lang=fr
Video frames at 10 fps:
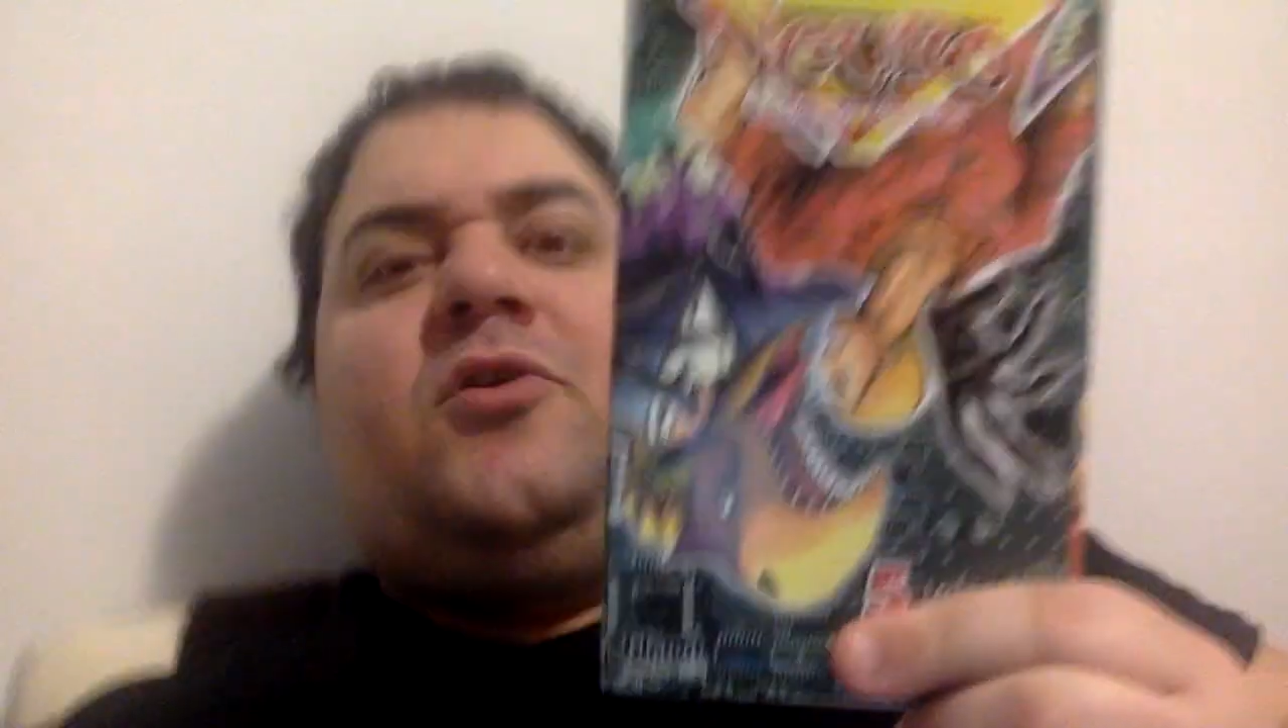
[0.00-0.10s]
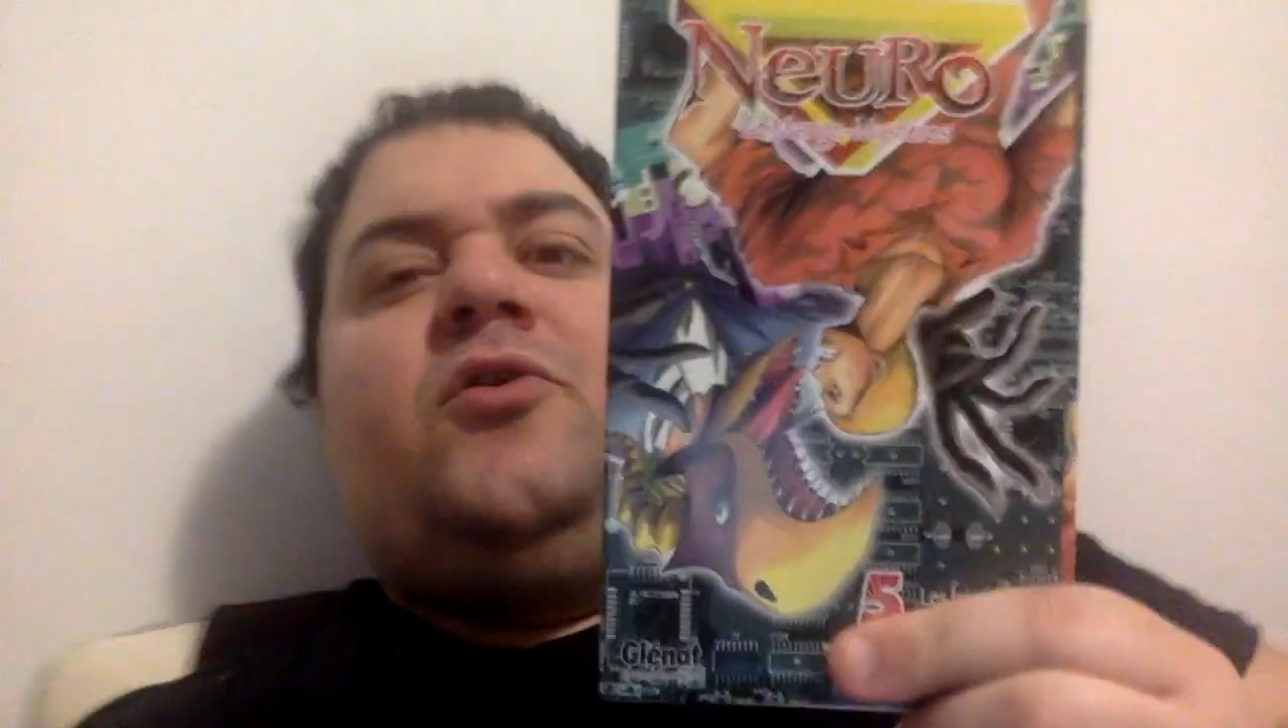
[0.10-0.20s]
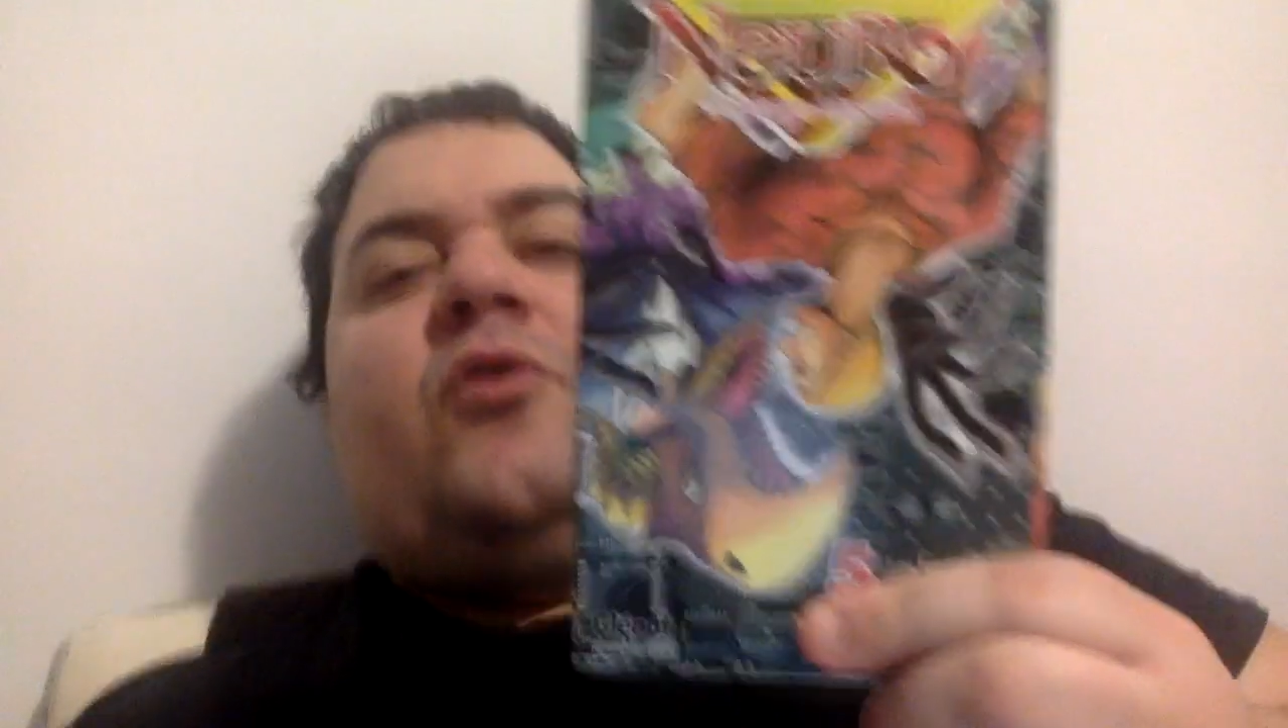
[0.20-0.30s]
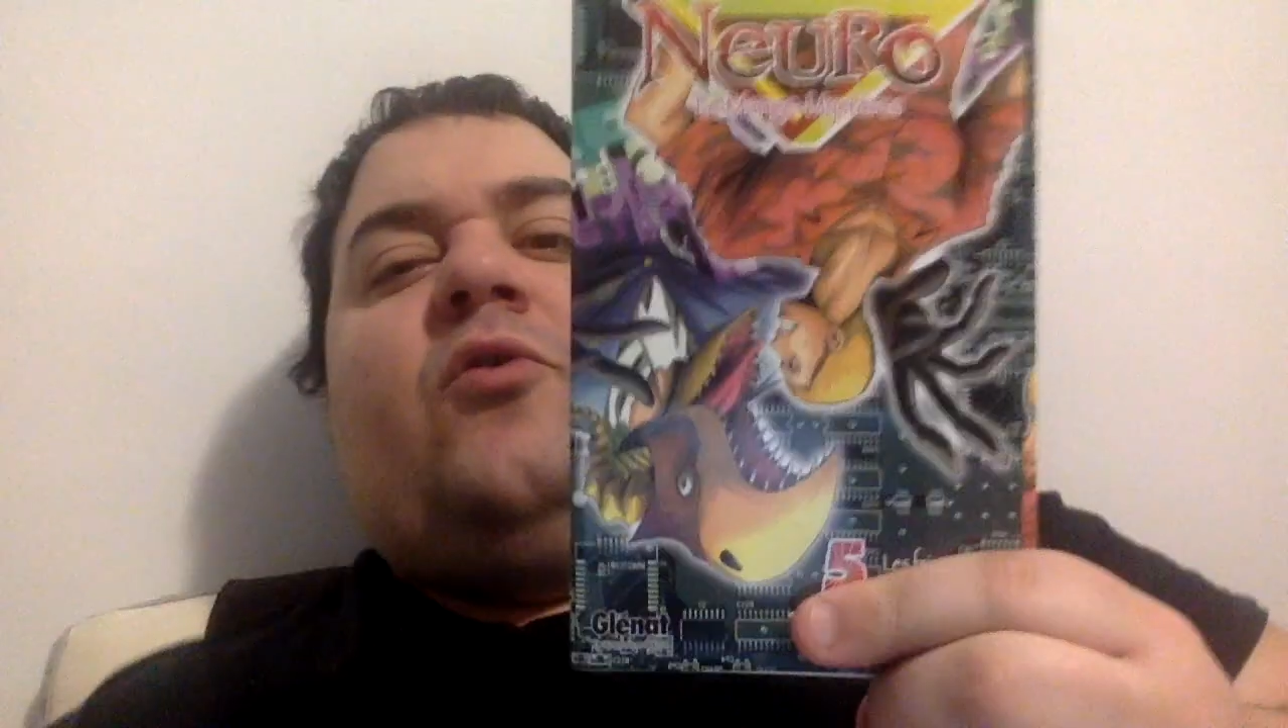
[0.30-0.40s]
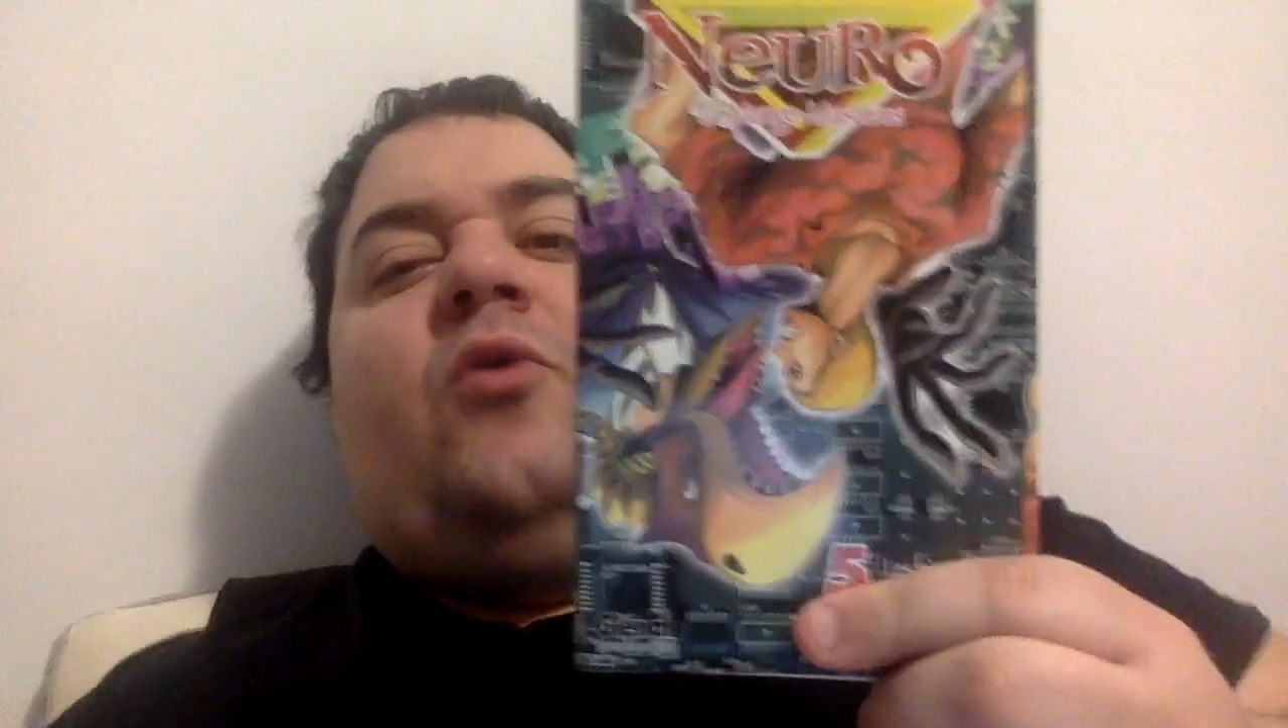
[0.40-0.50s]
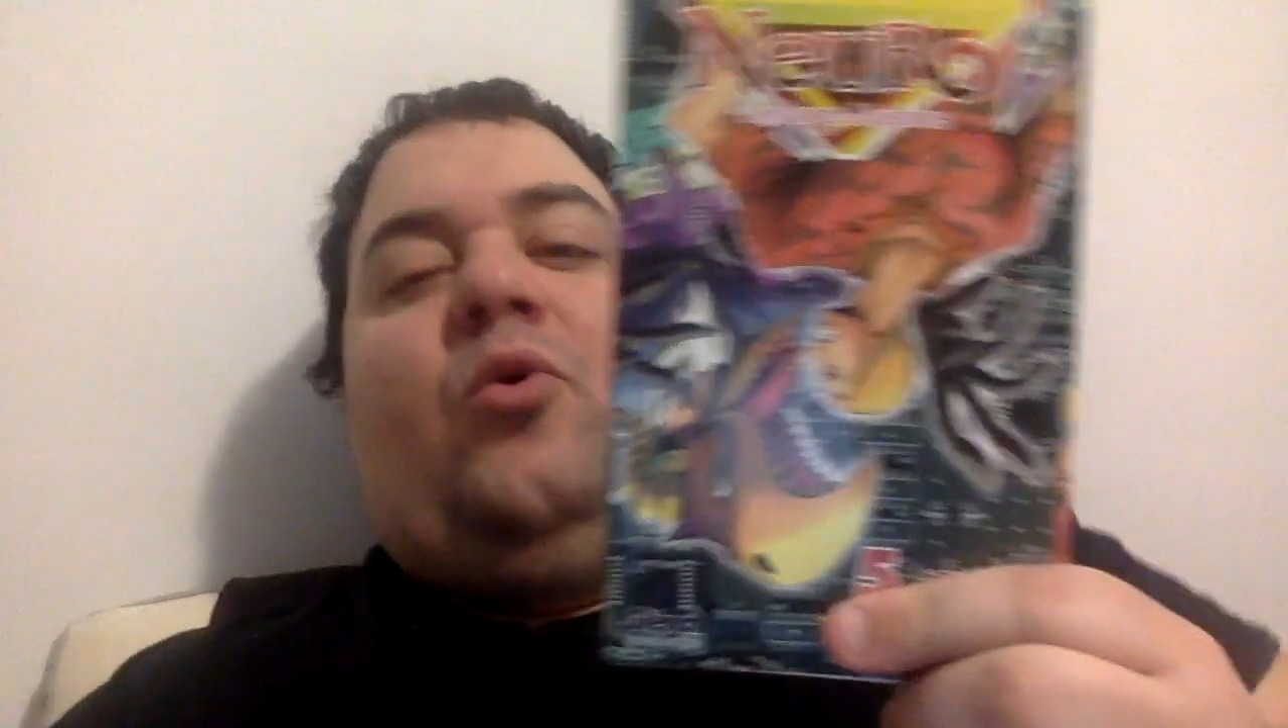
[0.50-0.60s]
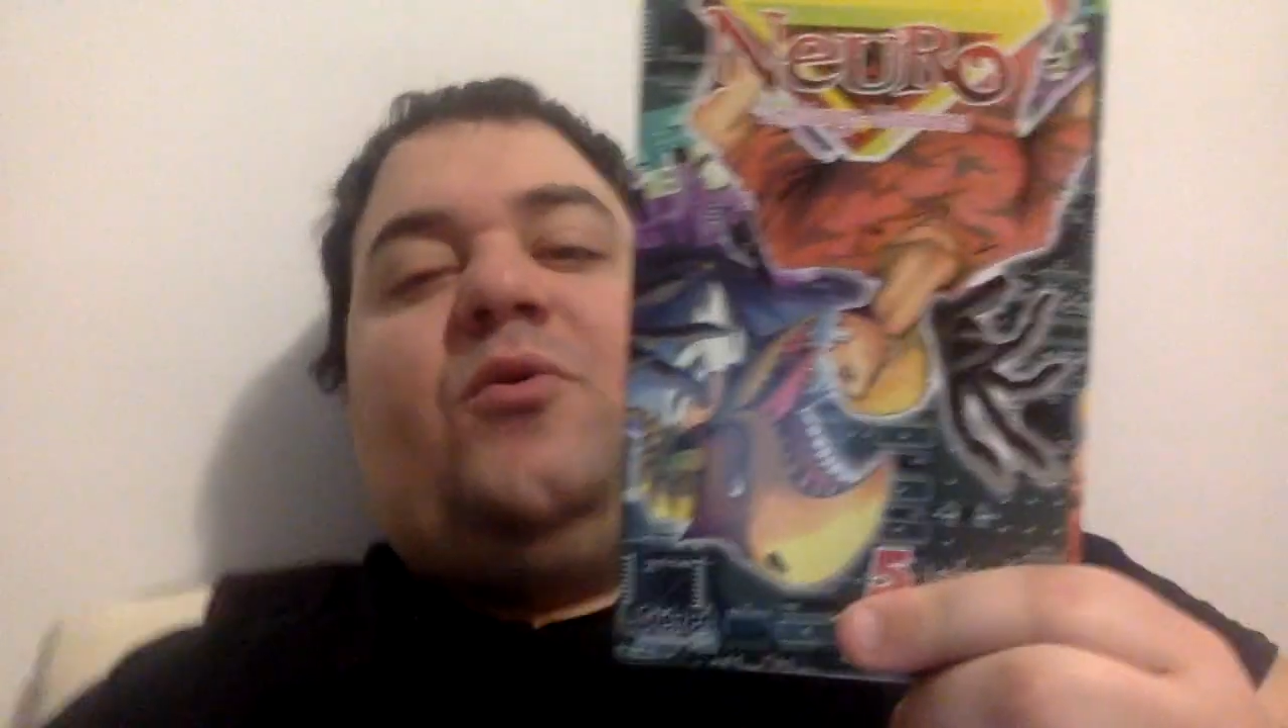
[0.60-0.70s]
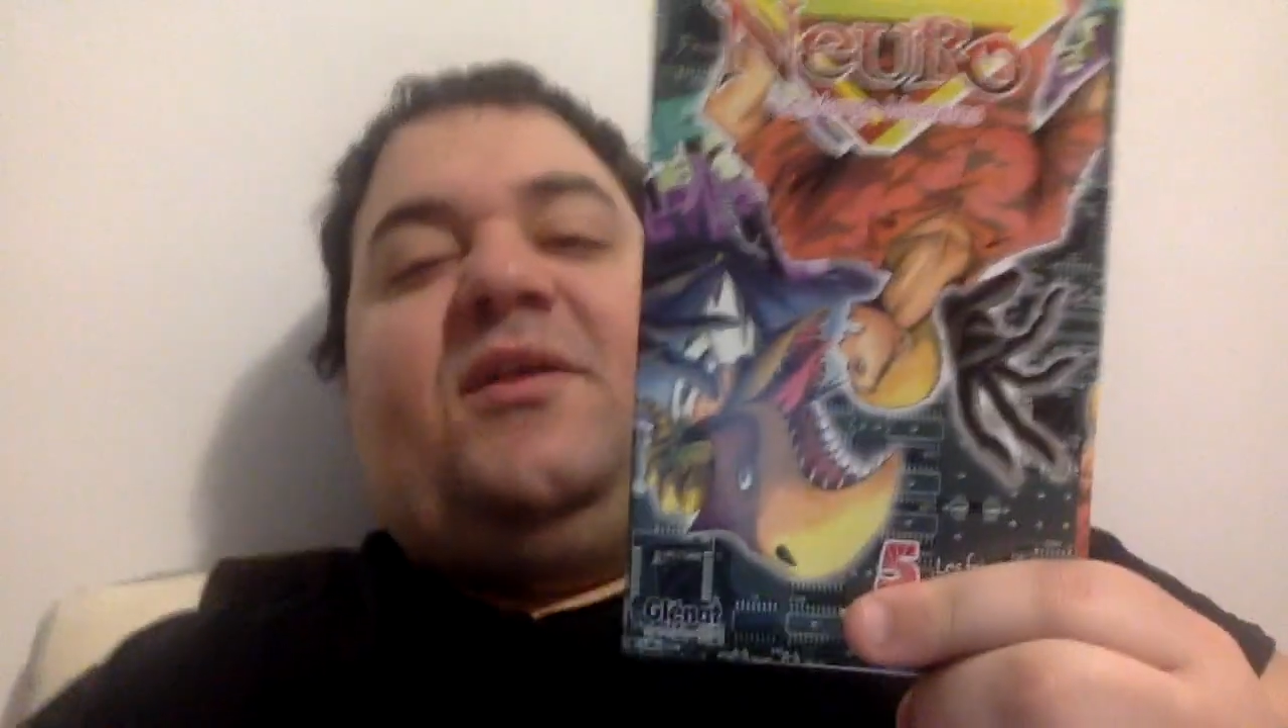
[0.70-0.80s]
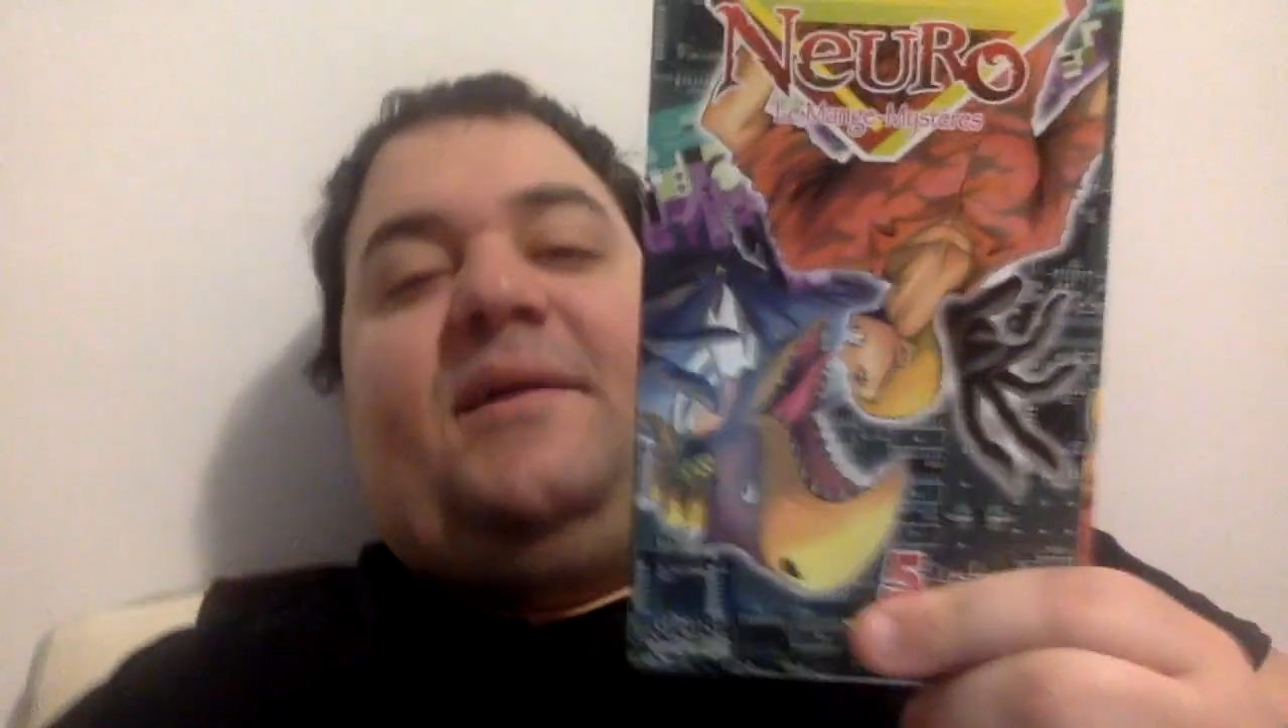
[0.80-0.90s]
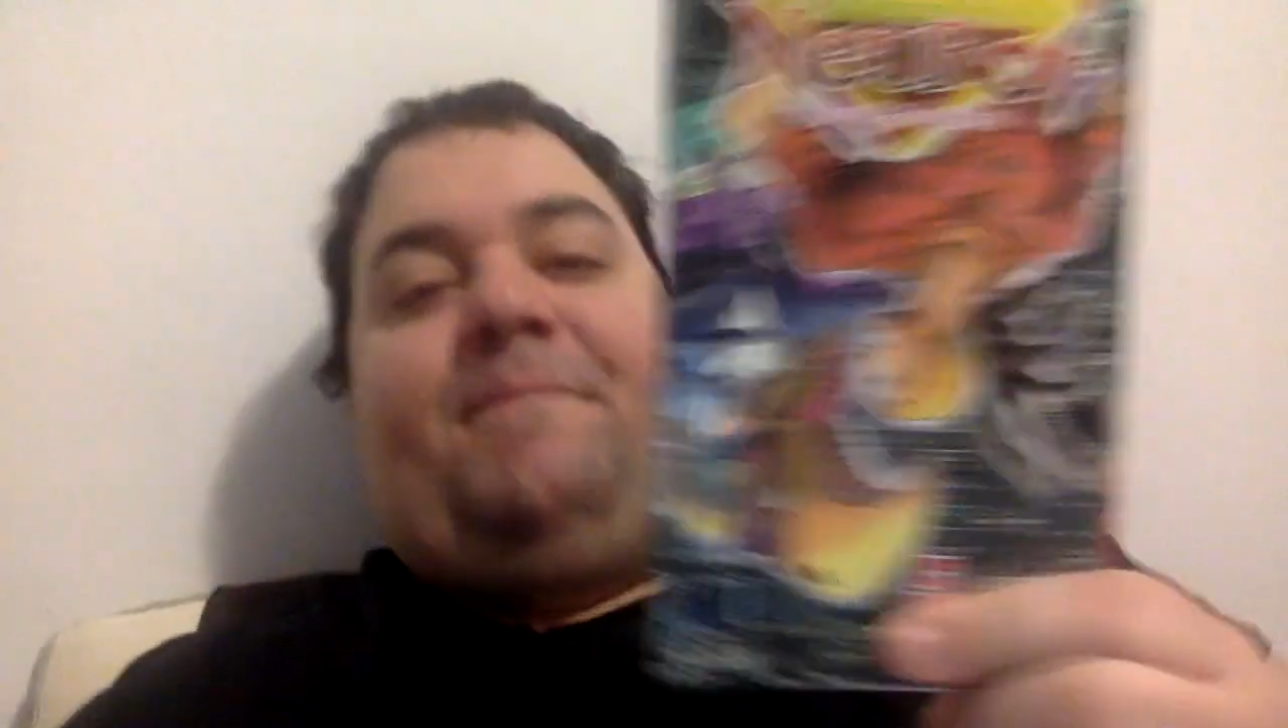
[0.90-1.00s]
Neuro
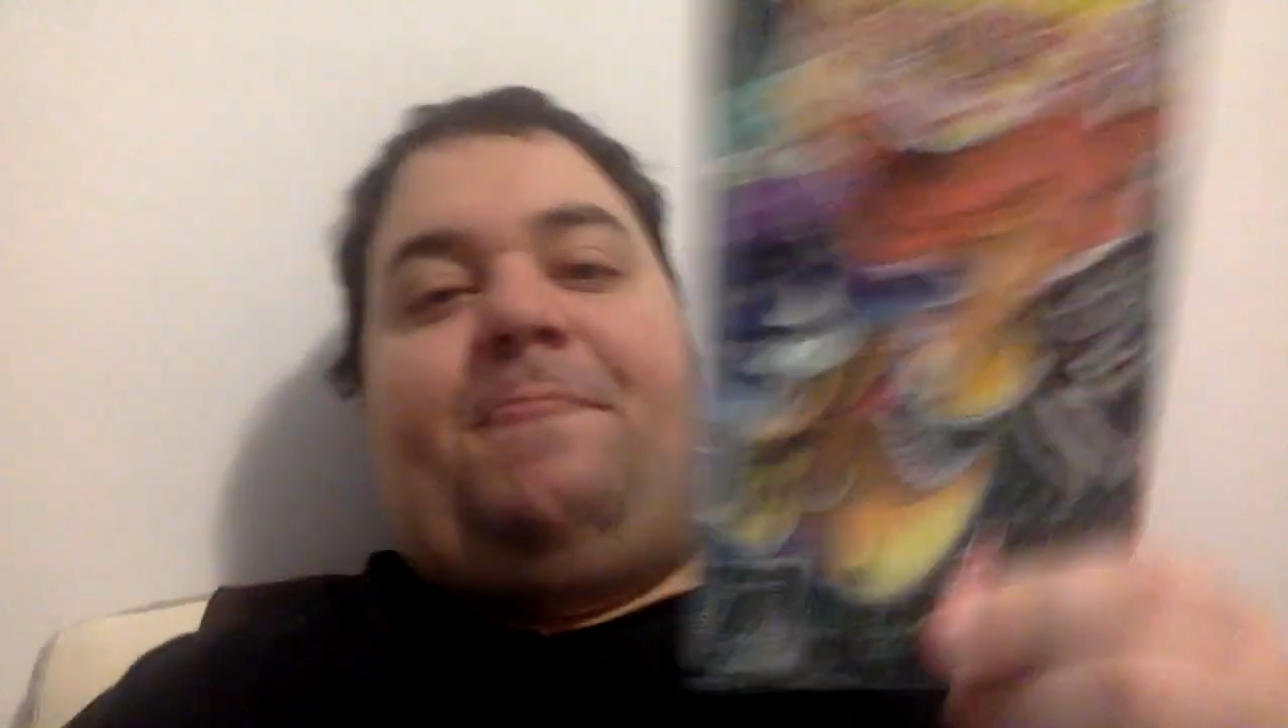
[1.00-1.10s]
autant.